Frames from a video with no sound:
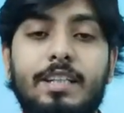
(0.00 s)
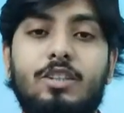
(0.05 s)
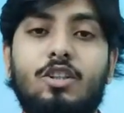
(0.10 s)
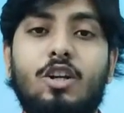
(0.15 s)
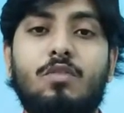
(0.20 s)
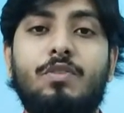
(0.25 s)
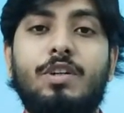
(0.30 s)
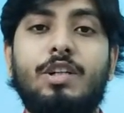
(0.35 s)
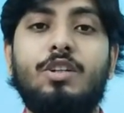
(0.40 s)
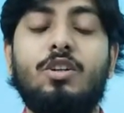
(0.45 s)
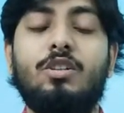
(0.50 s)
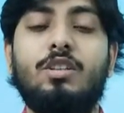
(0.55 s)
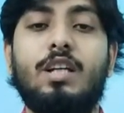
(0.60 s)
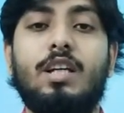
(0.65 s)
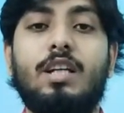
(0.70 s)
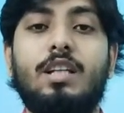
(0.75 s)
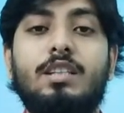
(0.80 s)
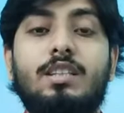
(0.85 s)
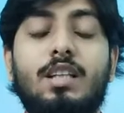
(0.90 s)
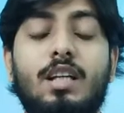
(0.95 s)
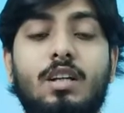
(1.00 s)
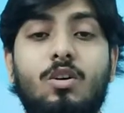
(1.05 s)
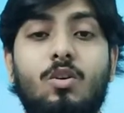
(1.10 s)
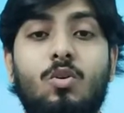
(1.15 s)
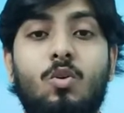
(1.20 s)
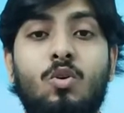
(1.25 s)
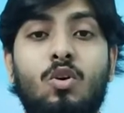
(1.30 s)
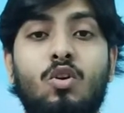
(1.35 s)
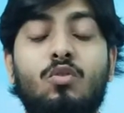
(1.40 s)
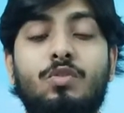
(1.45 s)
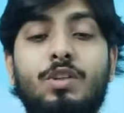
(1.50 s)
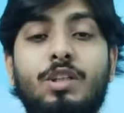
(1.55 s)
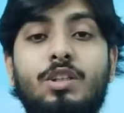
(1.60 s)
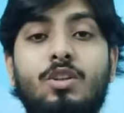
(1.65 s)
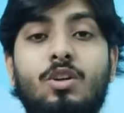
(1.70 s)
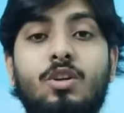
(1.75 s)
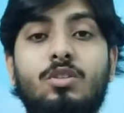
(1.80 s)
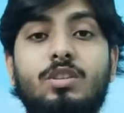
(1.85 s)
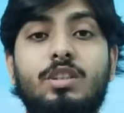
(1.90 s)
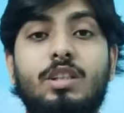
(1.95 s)
টিকটক ভিডিও দেখি যে কোনো
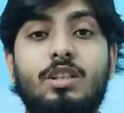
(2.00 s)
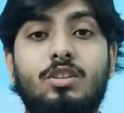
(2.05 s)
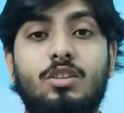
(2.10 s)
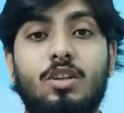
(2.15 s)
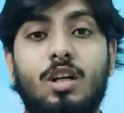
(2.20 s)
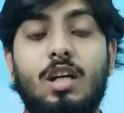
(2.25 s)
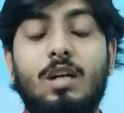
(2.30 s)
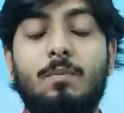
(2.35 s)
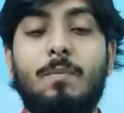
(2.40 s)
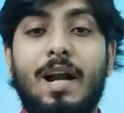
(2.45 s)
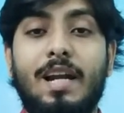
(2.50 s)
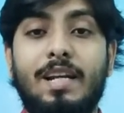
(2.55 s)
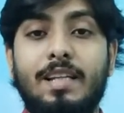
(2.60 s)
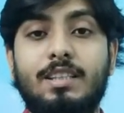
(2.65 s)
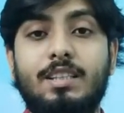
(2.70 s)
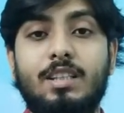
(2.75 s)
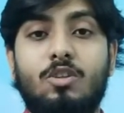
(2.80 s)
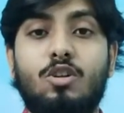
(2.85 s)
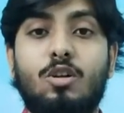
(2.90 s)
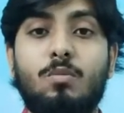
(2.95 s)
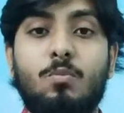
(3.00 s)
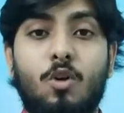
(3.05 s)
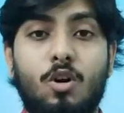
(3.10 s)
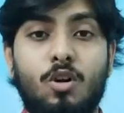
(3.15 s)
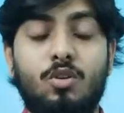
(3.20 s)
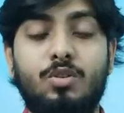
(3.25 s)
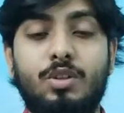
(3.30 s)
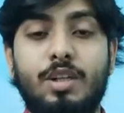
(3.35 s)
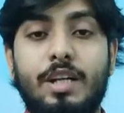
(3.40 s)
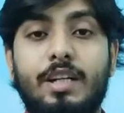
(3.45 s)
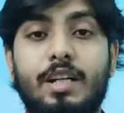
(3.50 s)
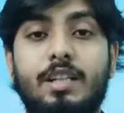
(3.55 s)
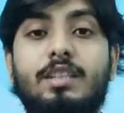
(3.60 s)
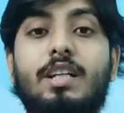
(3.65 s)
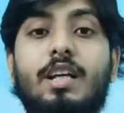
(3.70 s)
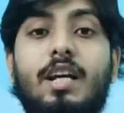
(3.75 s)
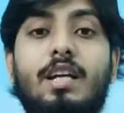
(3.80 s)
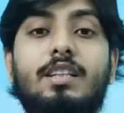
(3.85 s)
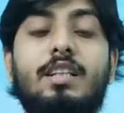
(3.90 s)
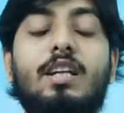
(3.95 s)
ভিডিও টিকটকের বানিয়েছে কোনো বড় ক্রিয়েটার
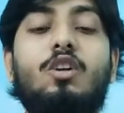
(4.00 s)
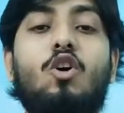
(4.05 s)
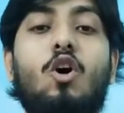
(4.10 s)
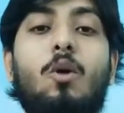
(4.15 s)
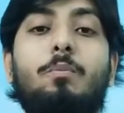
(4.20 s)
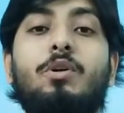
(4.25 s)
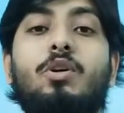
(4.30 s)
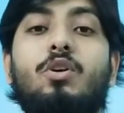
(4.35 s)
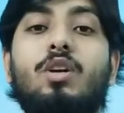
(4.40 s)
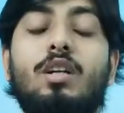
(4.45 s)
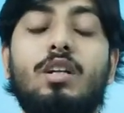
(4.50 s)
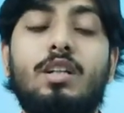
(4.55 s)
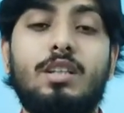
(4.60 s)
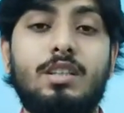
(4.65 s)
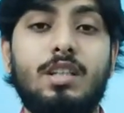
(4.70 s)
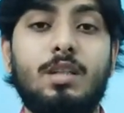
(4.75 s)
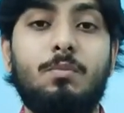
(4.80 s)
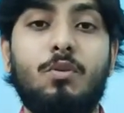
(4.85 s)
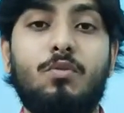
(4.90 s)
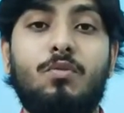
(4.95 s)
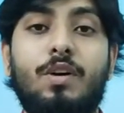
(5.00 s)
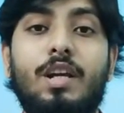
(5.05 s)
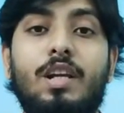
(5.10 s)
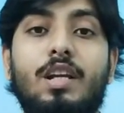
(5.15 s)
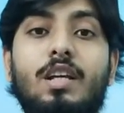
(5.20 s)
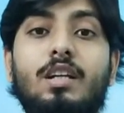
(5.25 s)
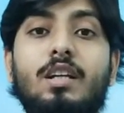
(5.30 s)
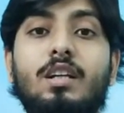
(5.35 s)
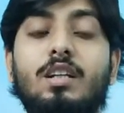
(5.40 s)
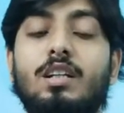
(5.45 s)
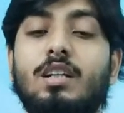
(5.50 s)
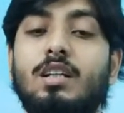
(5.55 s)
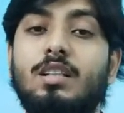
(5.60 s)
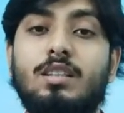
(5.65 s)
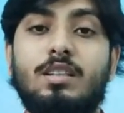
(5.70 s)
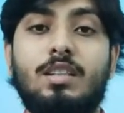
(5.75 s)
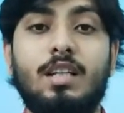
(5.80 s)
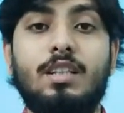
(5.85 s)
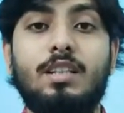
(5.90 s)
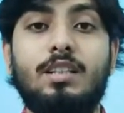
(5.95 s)
সেখান থেকে কপি করে নিজের প্রোফাইলে
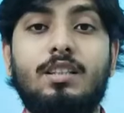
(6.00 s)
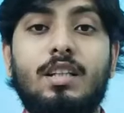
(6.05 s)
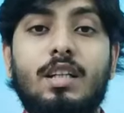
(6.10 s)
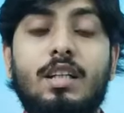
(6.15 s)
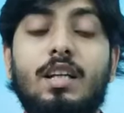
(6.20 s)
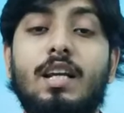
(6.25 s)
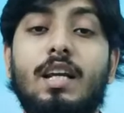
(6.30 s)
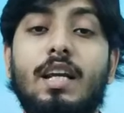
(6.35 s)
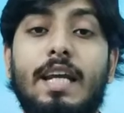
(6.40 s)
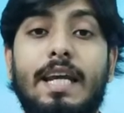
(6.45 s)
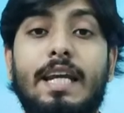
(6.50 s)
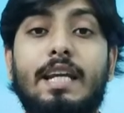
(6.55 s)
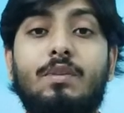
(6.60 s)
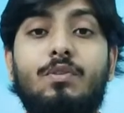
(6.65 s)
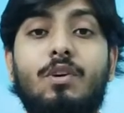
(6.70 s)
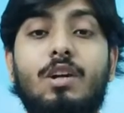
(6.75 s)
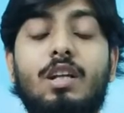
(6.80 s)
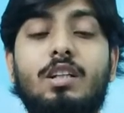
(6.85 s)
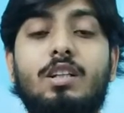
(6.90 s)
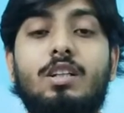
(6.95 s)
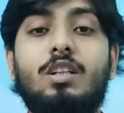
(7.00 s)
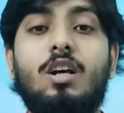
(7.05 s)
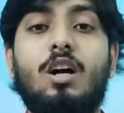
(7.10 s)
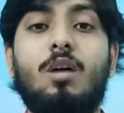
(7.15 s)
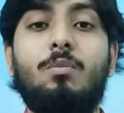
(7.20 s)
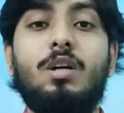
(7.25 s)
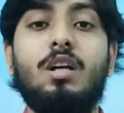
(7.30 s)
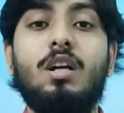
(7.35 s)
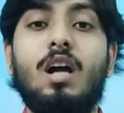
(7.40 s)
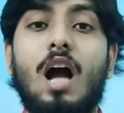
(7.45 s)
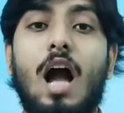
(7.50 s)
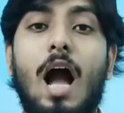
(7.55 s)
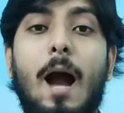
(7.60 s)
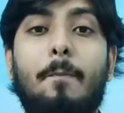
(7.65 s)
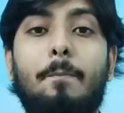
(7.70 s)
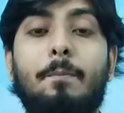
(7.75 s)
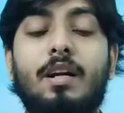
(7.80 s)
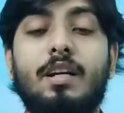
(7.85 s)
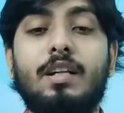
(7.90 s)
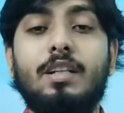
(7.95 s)
দিয়ে দিচ্ছে এর ফলে কি হবে
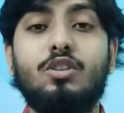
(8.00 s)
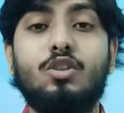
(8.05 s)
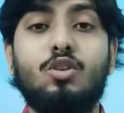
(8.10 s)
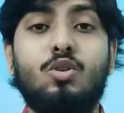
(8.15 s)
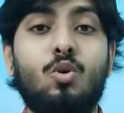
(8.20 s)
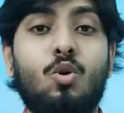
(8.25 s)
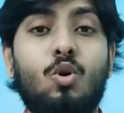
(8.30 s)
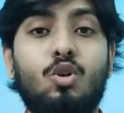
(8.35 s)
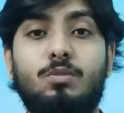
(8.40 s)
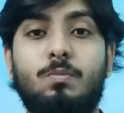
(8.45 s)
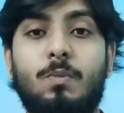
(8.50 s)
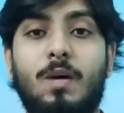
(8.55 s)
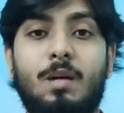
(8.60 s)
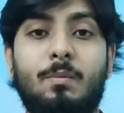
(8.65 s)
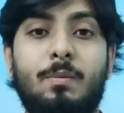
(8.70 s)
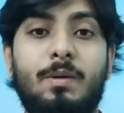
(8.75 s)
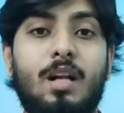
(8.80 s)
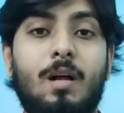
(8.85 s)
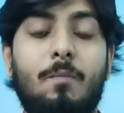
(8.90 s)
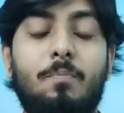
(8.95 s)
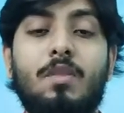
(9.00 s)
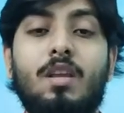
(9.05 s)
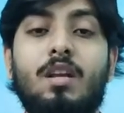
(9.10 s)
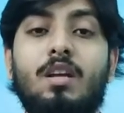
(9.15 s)
আপনার কিন্তু গ্রোথ বাড়বে না